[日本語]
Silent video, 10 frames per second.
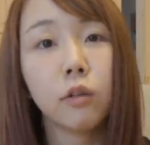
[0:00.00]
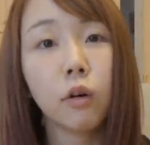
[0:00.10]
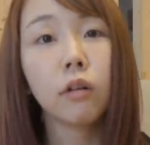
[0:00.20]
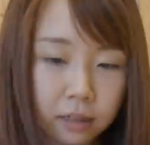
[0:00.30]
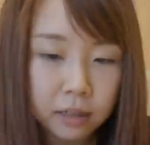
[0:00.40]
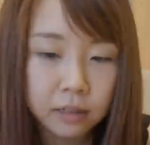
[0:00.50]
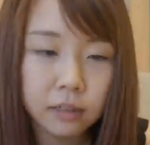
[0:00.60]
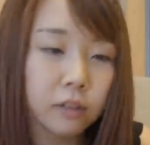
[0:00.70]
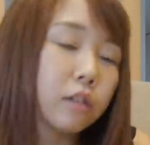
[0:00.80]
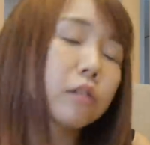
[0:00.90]
ろ
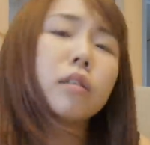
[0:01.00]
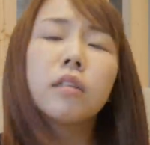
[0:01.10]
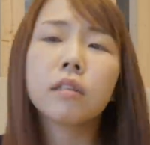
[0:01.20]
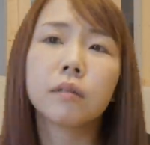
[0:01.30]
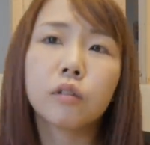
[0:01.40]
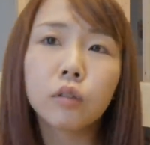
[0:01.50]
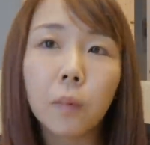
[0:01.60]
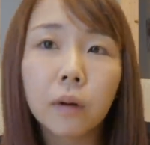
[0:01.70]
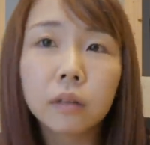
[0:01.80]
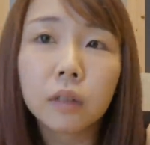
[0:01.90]
だってストレスが超
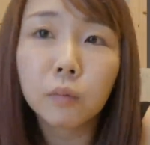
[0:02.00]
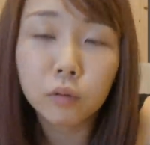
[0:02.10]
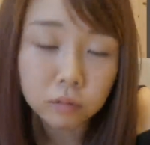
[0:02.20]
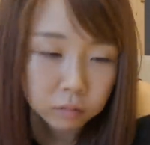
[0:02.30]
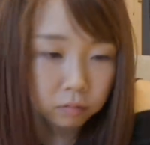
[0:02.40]
たまるんだも